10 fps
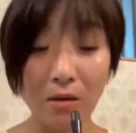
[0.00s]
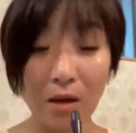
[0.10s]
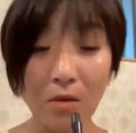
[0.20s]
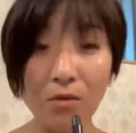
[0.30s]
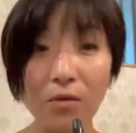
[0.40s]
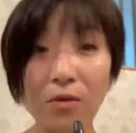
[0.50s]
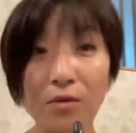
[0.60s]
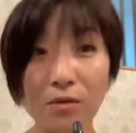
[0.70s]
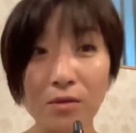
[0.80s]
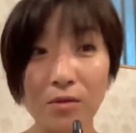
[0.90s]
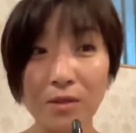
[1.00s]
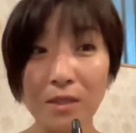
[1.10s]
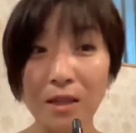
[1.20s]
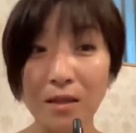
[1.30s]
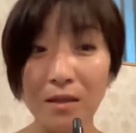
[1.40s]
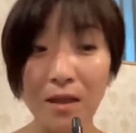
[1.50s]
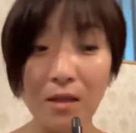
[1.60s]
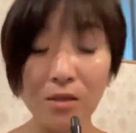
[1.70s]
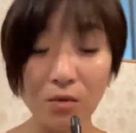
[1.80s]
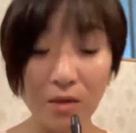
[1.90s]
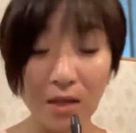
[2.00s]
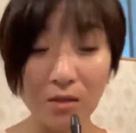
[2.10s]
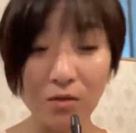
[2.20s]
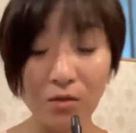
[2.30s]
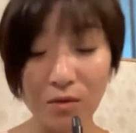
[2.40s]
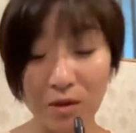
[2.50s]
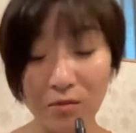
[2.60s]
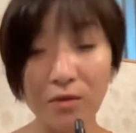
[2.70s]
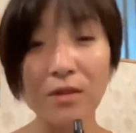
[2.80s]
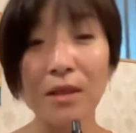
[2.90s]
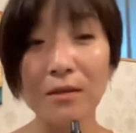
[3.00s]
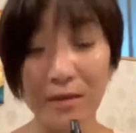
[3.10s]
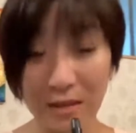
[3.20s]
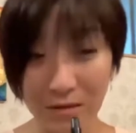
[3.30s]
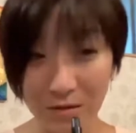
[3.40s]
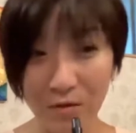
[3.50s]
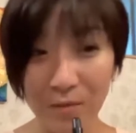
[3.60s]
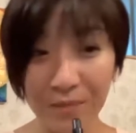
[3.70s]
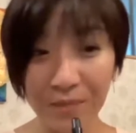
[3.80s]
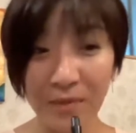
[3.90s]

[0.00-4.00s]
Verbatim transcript: 顔の表情を失った少年少女が映ってるんですよ。